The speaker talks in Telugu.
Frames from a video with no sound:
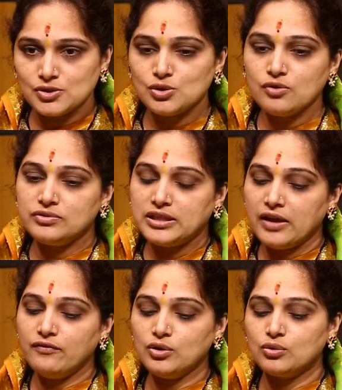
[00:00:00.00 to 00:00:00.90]
సో
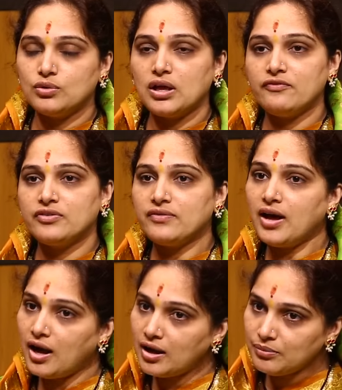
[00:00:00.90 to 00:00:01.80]
దేవుడు కూడా
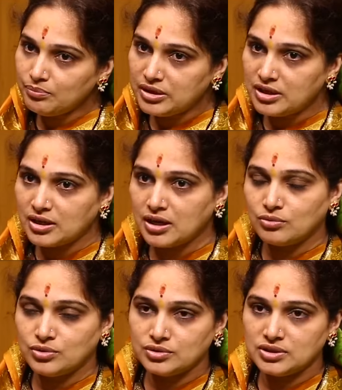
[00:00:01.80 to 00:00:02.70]
వ్యవహారం భిన్నంగా
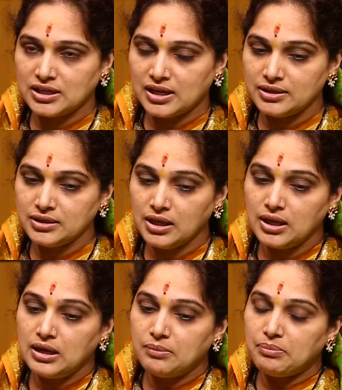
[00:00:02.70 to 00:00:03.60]
ఉంటుంది కానీ
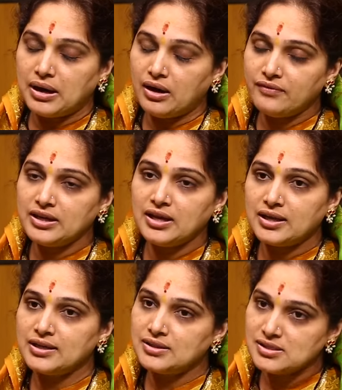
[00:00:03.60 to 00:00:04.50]
భావన
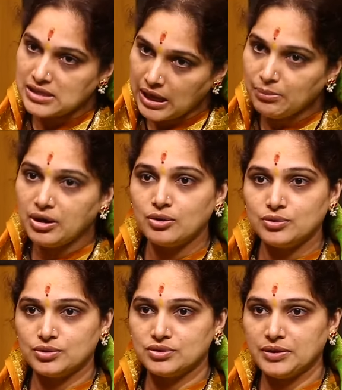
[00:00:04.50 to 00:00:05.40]
అనేది సేమ్గా
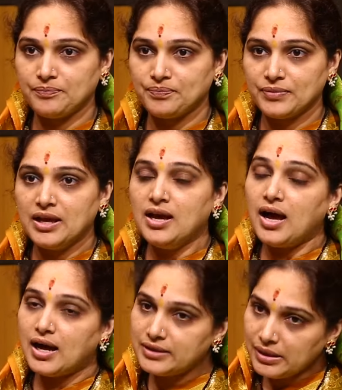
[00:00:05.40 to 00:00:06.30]
ఉంటుంది
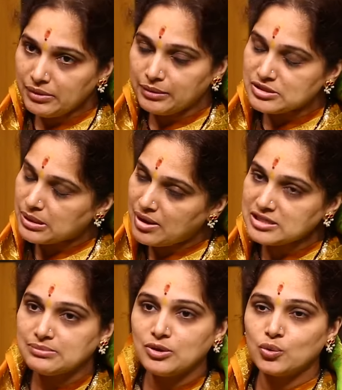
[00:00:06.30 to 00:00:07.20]
అదే మనం
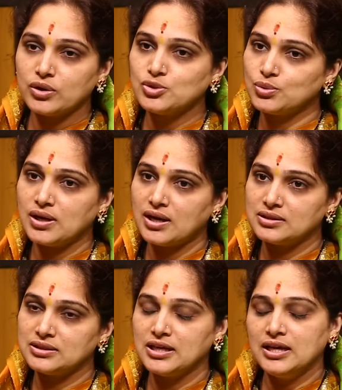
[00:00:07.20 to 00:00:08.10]
సమాజంలో కూడా
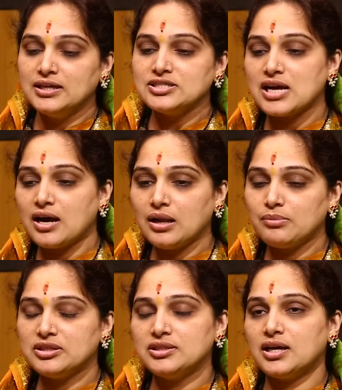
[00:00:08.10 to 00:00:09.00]
చూడాలండి చాలా
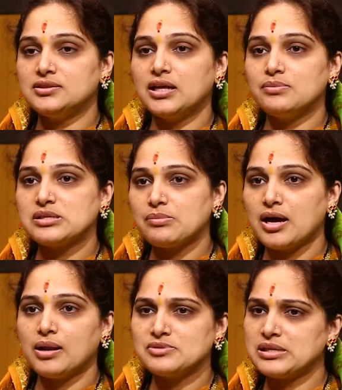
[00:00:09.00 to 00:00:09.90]
మంది అందరం
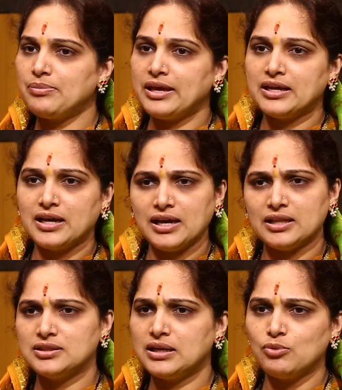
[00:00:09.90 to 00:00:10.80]
సమానం సబ్ ఏకై
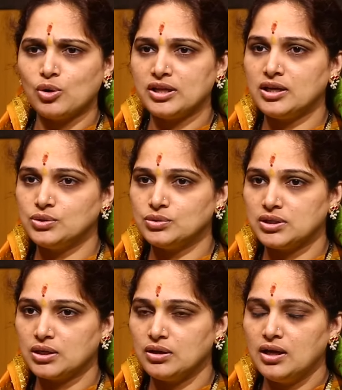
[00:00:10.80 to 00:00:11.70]
అందరం ఒకటే
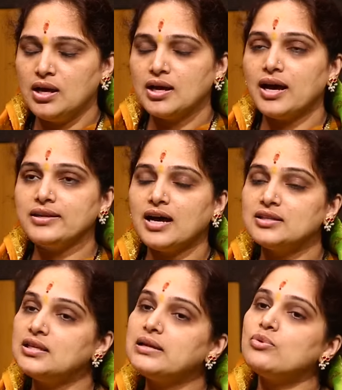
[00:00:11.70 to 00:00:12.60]
అంటుంటారు కానీ
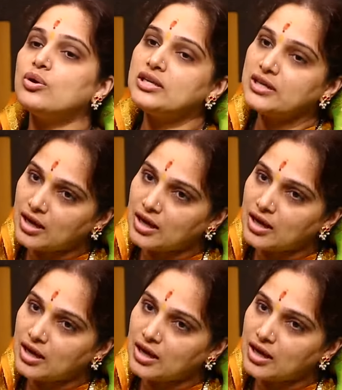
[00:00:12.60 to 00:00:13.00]
అందరం ఒకటి